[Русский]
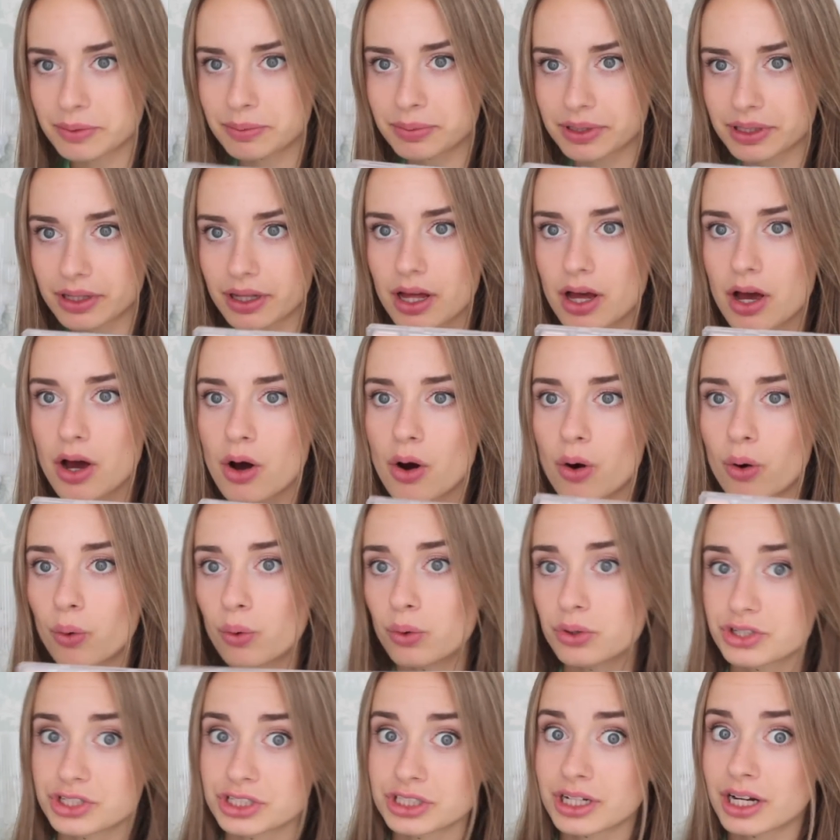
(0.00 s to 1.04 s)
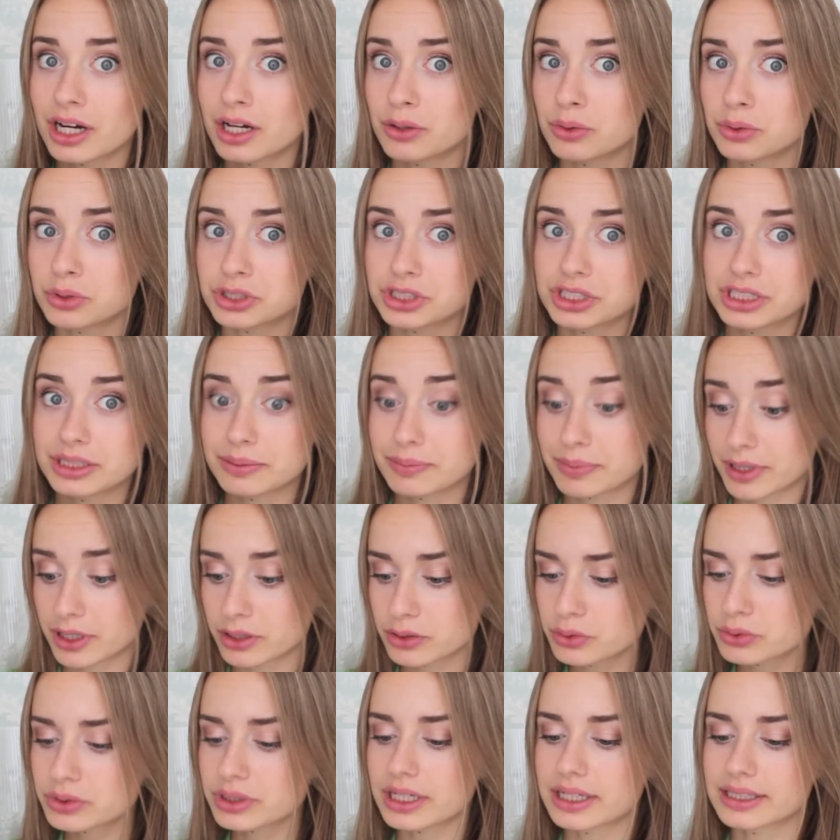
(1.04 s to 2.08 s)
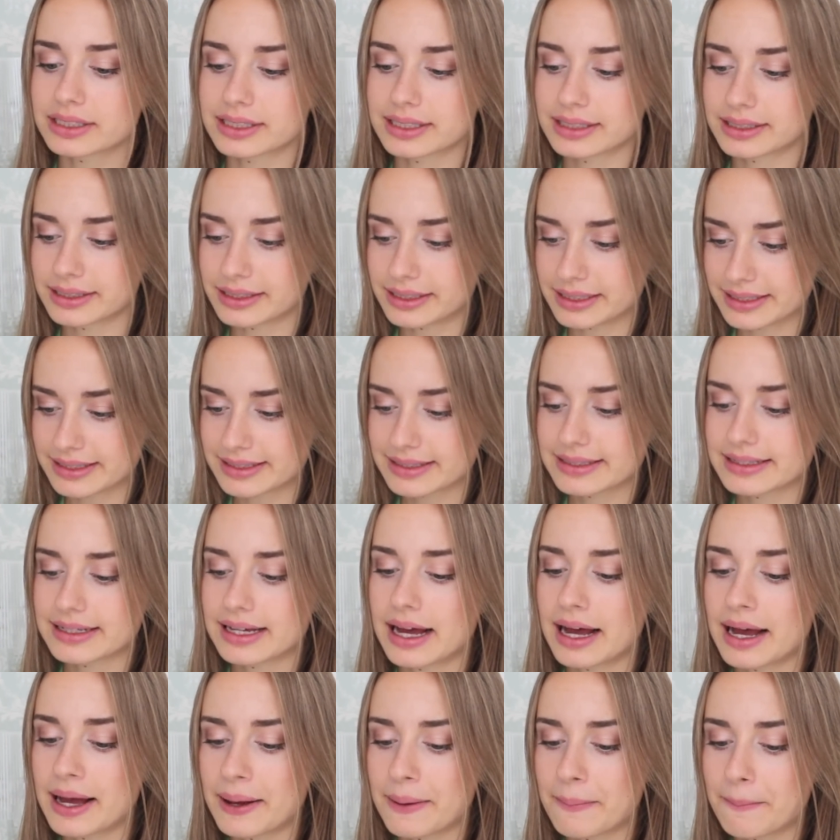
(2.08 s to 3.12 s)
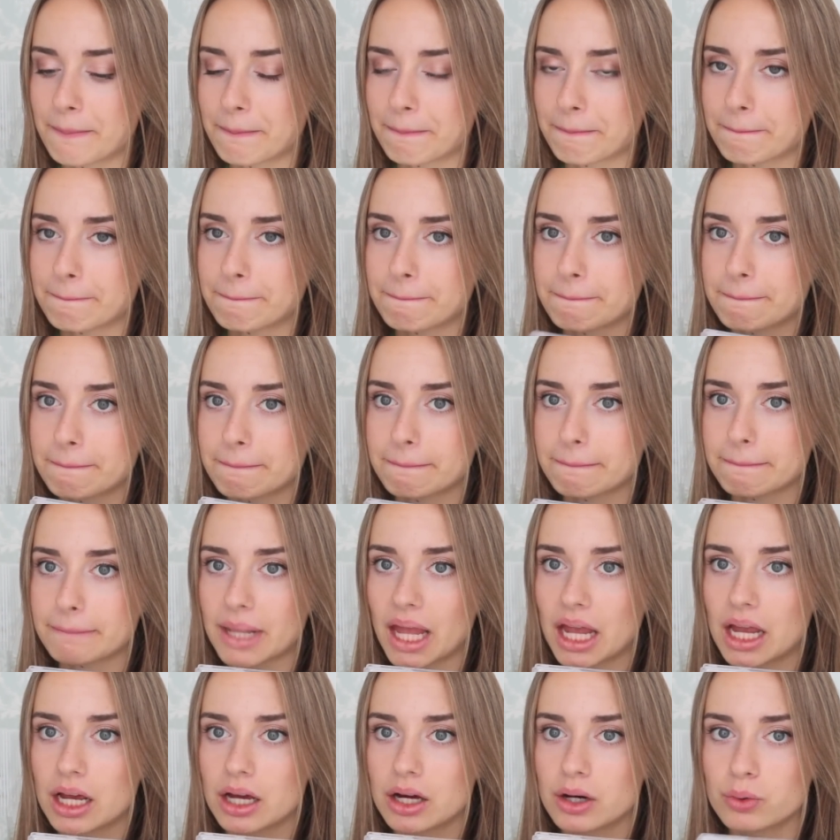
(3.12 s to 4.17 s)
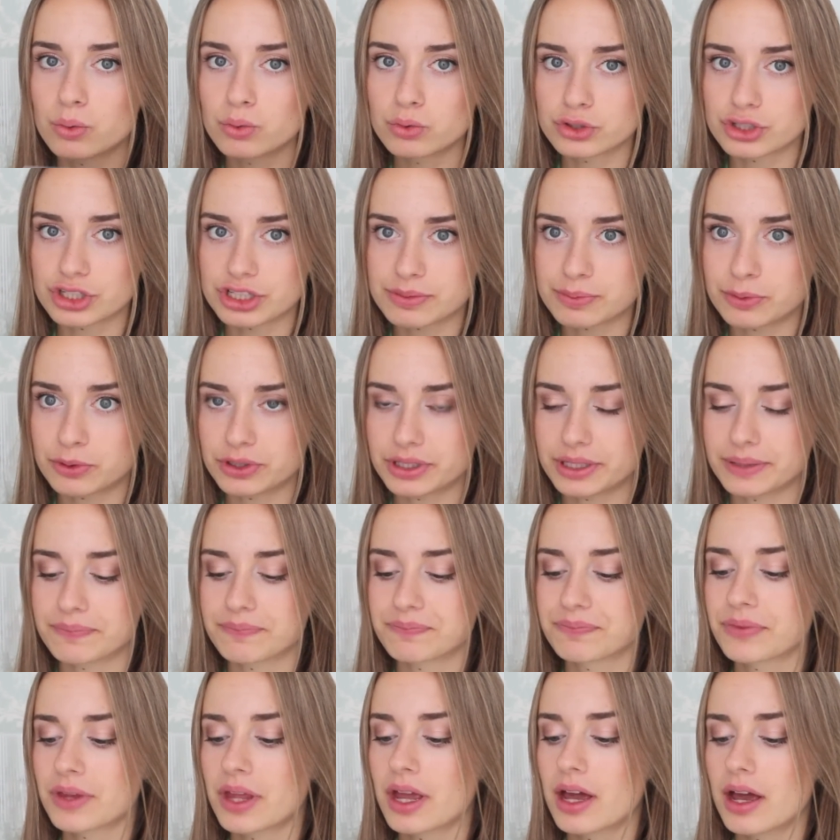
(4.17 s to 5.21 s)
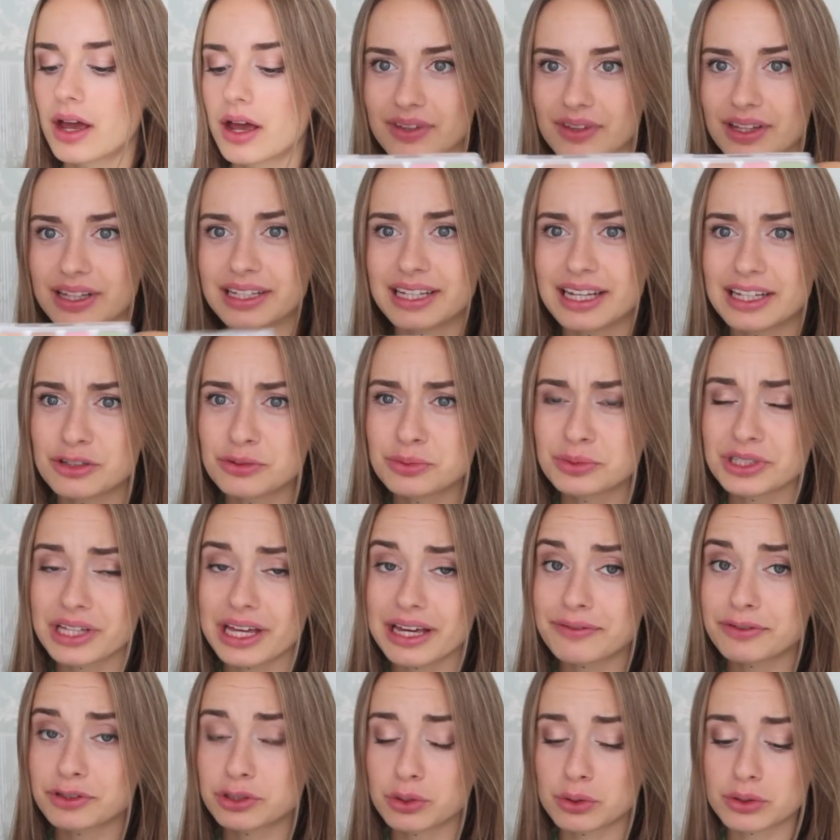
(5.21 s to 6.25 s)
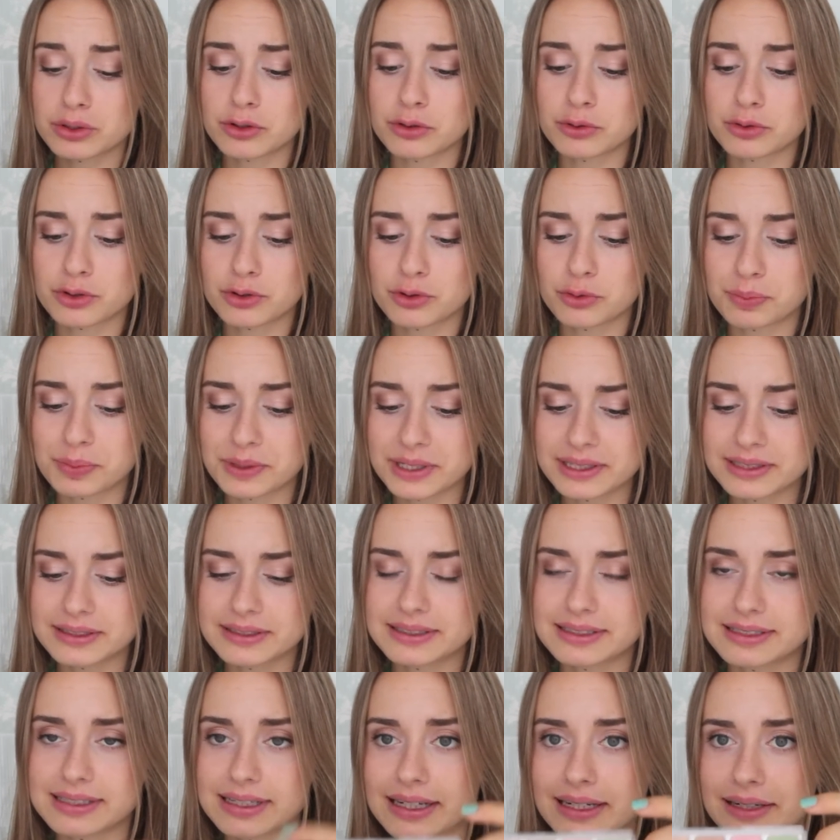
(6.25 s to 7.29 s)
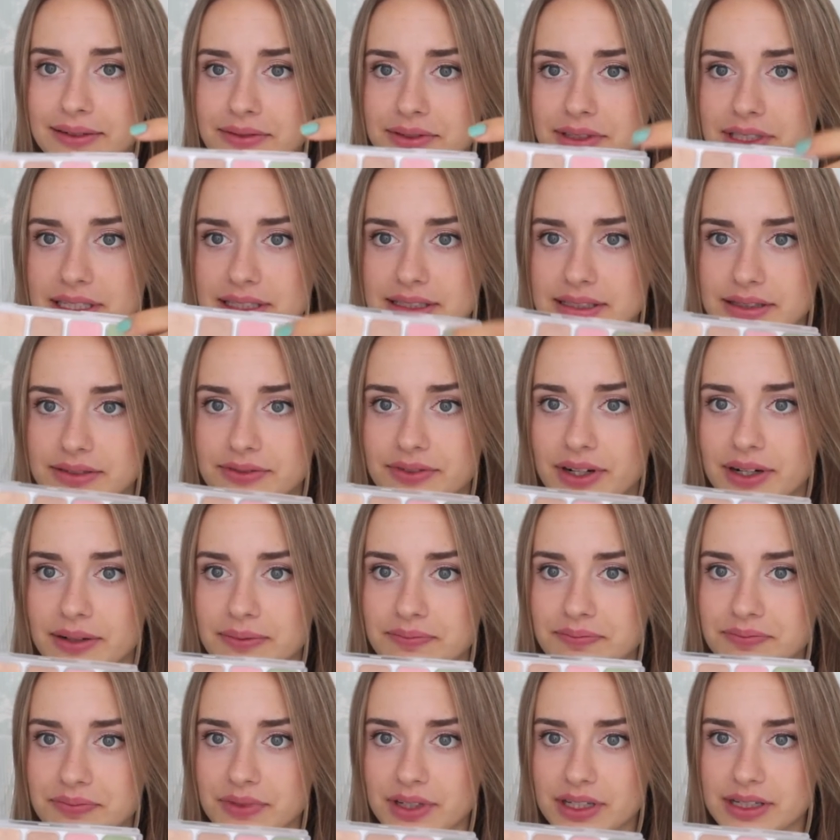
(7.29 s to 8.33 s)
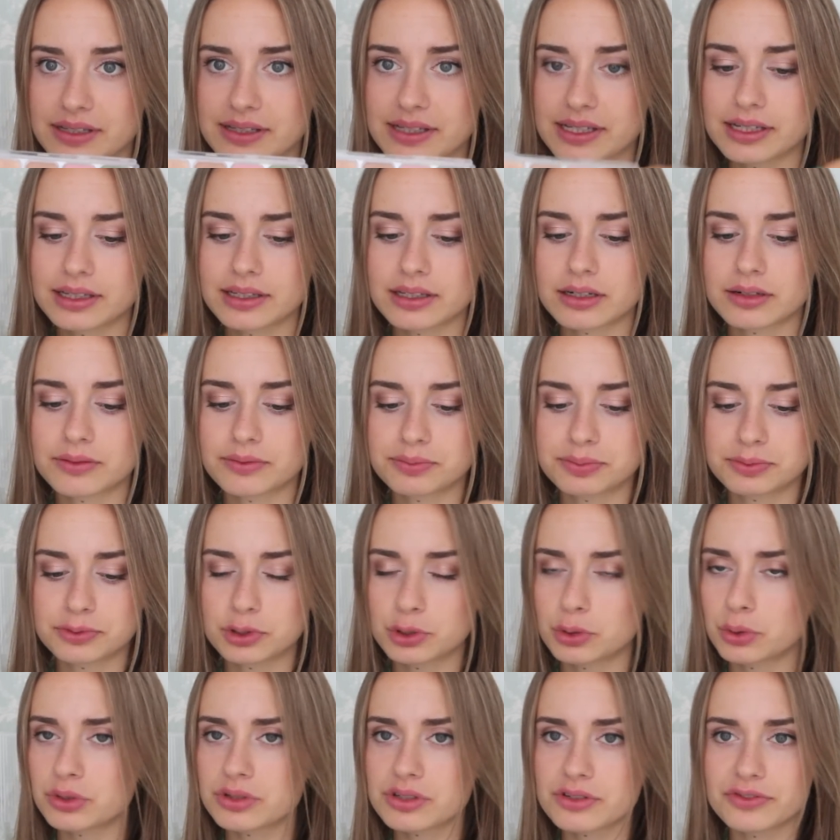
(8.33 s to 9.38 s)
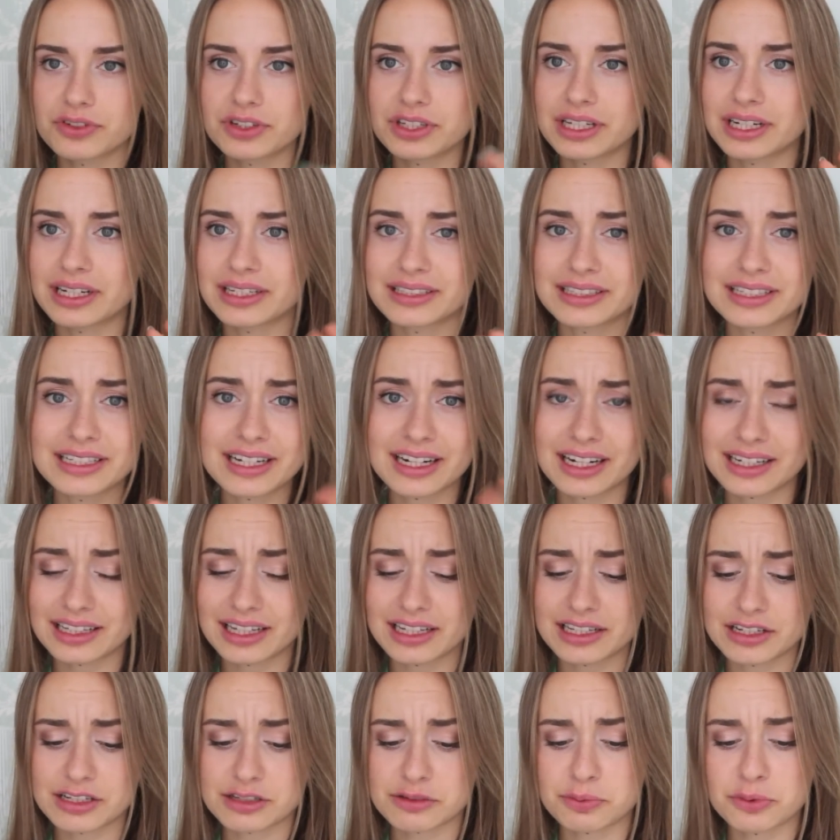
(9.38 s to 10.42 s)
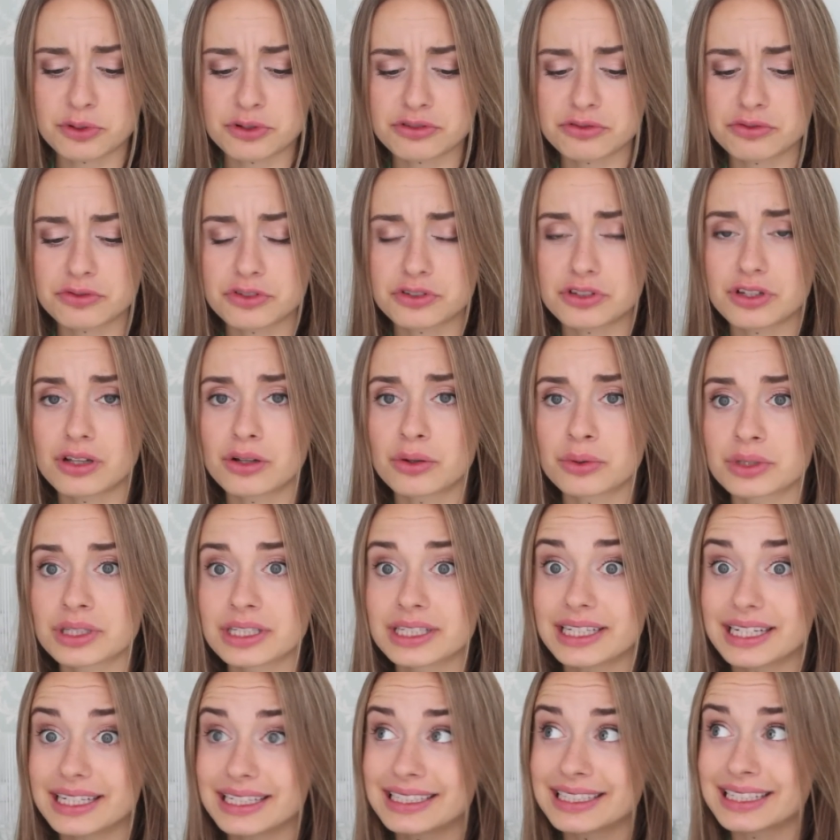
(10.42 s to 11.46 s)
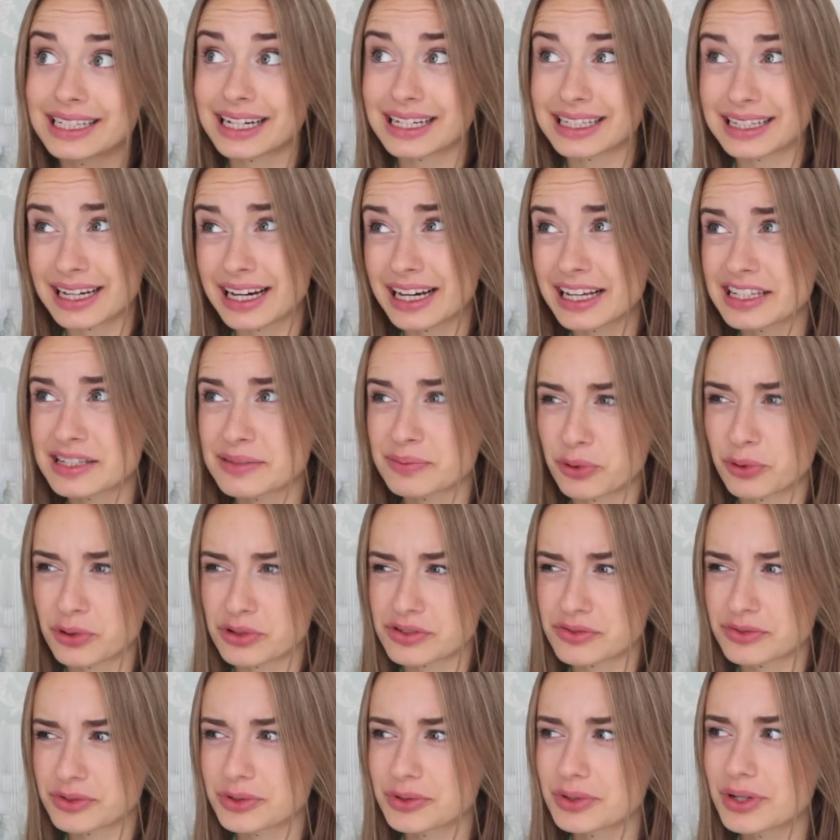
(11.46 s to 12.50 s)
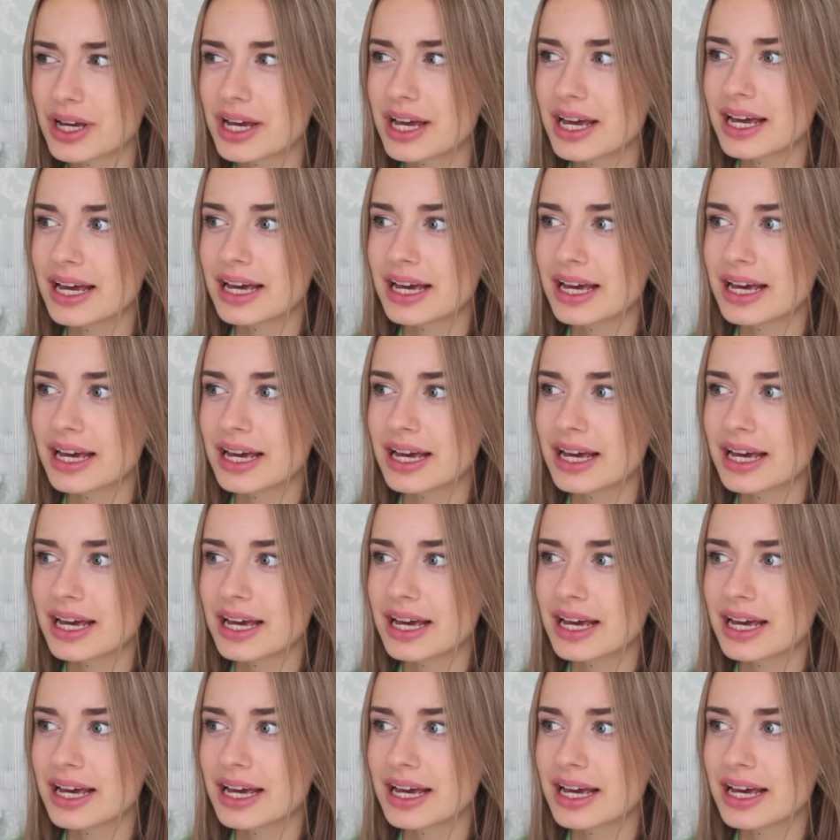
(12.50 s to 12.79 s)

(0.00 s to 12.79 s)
бы был очень хороший продукт от Катрис. Um, ужас полный. Я думаю, я его только купила за вот эти два консилера. Розовый я никогда не использую, зеленый я иногда использую.